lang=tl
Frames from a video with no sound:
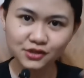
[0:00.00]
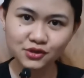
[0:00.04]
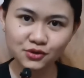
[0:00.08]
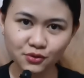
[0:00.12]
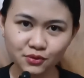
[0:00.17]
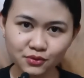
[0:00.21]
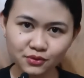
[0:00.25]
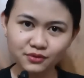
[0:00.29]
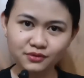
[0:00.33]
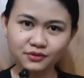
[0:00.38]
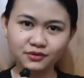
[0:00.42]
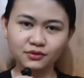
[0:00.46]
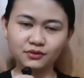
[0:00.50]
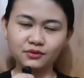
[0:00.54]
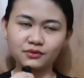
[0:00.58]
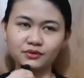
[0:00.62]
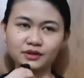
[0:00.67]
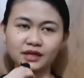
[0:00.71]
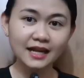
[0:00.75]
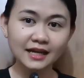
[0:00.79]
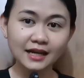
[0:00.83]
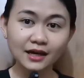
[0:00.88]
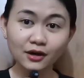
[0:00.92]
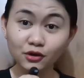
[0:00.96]
iyo.
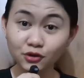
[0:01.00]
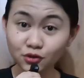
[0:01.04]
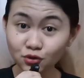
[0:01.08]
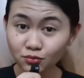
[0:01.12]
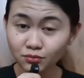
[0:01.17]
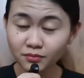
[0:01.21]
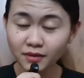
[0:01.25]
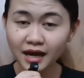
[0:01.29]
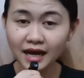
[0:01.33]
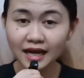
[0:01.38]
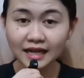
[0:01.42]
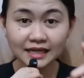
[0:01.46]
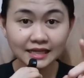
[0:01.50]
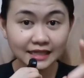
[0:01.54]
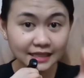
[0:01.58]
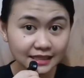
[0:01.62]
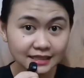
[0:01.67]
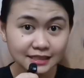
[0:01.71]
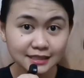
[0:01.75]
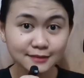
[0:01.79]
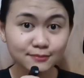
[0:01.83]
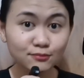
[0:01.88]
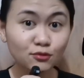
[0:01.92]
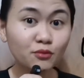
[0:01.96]
No? ako, yung mga
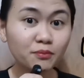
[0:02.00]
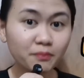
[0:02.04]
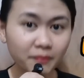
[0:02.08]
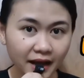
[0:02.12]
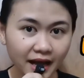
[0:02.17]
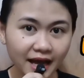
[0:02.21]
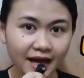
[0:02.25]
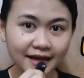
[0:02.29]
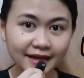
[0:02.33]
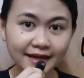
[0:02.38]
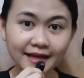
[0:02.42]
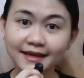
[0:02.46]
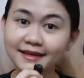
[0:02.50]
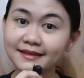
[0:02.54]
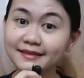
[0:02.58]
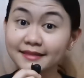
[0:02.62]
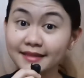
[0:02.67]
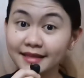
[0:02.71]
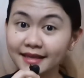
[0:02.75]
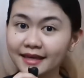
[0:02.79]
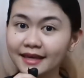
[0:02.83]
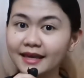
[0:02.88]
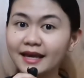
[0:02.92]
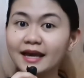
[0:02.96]
list mo pa na
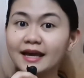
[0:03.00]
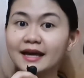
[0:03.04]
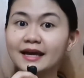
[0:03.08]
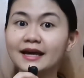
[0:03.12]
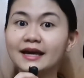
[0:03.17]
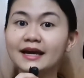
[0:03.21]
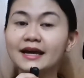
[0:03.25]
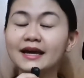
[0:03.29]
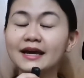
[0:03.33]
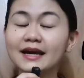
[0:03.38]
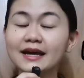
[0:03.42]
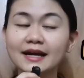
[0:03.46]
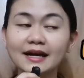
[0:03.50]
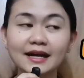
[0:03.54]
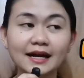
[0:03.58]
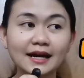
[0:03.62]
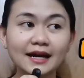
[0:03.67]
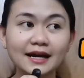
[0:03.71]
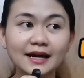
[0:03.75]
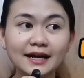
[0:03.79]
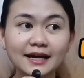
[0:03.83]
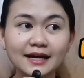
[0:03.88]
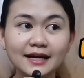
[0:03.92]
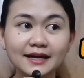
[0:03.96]
hindi,
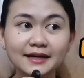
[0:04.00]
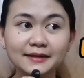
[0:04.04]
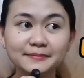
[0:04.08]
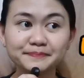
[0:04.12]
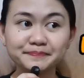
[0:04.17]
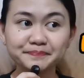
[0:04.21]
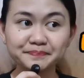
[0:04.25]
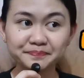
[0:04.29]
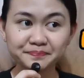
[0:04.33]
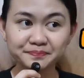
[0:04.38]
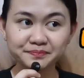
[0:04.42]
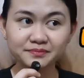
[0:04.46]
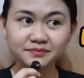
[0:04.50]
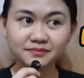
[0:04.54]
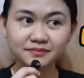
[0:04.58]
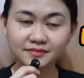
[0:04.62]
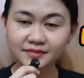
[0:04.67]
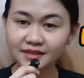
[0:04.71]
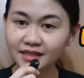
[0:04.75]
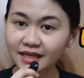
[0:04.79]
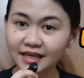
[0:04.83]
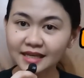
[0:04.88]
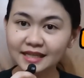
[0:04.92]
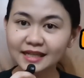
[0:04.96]
um,
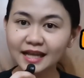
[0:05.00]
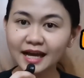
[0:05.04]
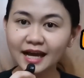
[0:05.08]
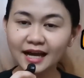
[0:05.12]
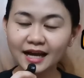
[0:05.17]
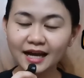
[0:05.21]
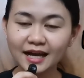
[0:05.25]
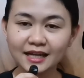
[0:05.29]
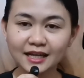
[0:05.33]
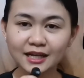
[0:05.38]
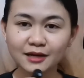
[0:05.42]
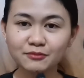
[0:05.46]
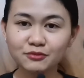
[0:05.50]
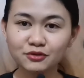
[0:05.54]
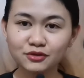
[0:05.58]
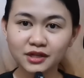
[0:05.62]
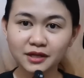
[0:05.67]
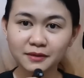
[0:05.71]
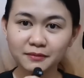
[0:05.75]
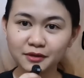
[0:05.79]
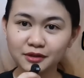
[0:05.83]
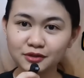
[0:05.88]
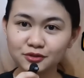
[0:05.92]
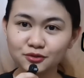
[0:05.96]
inaakala mo
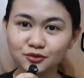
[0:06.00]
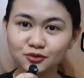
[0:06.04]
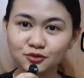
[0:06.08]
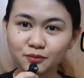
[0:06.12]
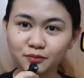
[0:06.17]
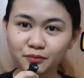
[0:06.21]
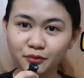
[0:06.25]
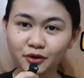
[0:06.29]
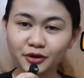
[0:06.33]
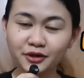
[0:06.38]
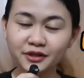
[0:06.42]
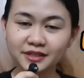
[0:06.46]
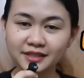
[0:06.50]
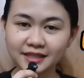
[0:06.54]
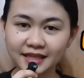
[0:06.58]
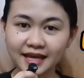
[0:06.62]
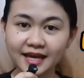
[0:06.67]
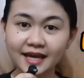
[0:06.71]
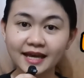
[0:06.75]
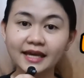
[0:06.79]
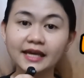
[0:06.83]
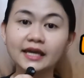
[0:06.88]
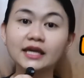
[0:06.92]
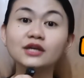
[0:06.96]
na
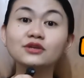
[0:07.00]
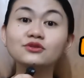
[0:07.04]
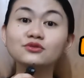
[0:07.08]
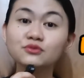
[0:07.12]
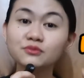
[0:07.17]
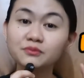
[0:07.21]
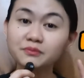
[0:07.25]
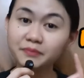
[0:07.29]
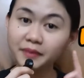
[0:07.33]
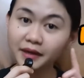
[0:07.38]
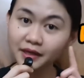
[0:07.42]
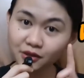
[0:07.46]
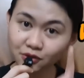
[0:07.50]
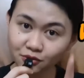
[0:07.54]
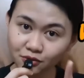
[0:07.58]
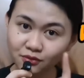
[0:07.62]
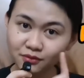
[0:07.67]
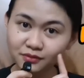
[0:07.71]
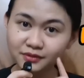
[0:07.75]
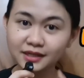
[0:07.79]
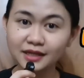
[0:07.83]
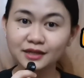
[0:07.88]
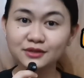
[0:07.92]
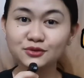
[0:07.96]
magsusuporta, eh yun pa
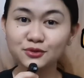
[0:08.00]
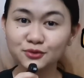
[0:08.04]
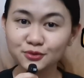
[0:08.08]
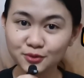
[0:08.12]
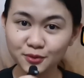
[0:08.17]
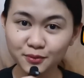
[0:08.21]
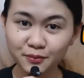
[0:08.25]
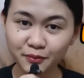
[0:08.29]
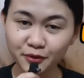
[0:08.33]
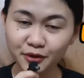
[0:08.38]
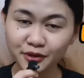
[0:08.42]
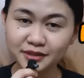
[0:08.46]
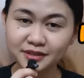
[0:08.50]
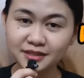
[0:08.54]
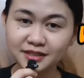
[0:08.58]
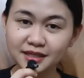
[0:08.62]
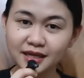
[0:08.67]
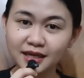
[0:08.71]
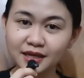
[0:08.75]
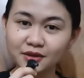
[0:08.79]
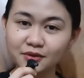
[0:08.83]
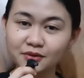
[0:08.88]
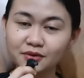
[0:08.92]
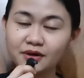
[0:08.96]
yung nagsusuport
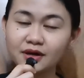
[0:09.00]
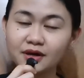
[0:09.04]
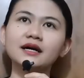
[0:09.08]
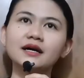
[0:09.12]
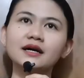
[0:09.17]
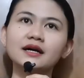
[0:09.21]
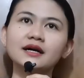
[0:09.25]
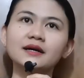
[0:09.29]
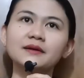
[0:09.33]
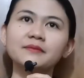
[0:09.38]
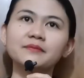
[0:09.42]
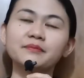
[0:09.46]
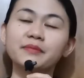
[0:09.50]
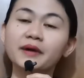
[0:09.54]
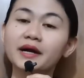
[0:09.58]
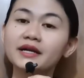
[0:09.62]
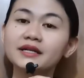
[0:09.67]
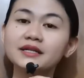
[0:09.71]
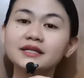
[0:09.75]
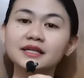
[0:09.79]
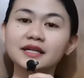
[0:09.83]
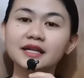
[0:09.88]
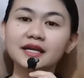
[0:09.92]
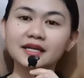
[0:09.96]
sa'yo. Uh, ah,
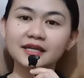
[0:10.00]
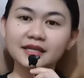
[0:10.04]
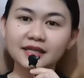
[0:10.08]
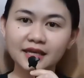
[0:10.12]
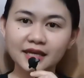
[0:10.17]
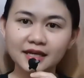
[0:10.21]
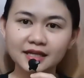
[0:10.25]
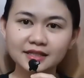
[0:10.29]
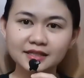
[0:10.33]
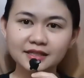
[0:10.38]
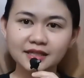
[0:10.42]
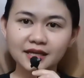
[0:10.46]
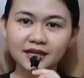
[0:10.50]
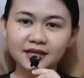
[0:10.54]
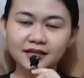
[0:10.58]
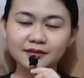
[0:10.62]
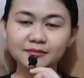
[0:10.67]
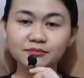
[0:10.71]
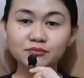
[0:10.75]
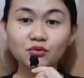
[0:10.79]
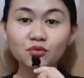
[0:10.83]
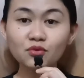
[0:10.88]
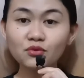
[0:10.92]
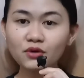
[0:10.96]
part lang yan ng
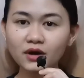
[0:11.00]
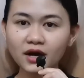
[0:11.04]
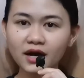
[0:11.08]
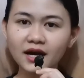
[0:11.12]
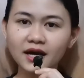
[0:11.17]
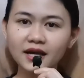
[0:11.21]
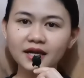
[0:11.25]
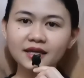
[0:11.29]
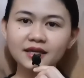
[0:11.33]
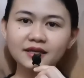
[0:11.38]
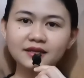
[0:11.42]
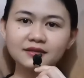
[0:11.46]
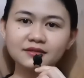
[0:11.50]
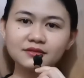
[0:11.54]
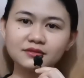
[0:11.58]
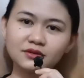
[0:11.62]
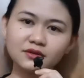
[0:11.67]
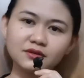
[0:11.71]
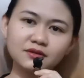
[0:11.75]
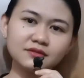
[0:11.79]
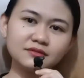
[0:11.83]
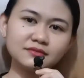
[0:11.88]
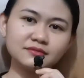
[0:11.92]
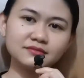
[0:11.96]
buhay,
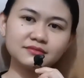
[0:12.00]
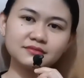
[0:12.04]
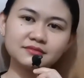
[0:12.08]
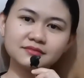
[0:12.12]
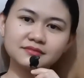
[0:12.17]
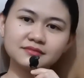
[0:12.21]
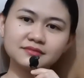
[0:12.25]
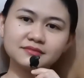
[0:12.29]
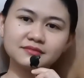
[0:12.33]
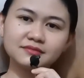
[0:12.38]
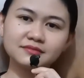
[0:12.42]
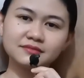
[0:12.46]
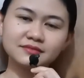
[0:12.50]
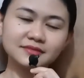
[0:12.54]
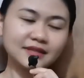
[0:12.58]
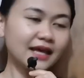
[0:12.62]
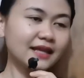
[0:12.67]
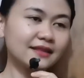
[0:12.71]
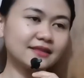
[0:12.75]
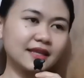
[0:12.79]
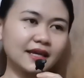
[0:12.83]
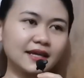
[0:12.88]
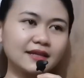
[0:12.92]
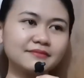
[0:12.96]
no?
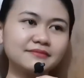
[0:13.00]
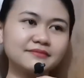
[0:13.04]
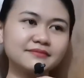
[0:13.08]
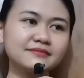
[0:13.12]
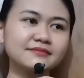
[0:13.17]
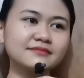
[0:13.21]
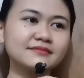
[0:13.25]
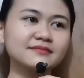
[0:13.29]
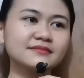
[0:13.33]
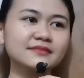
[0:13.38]
Natin.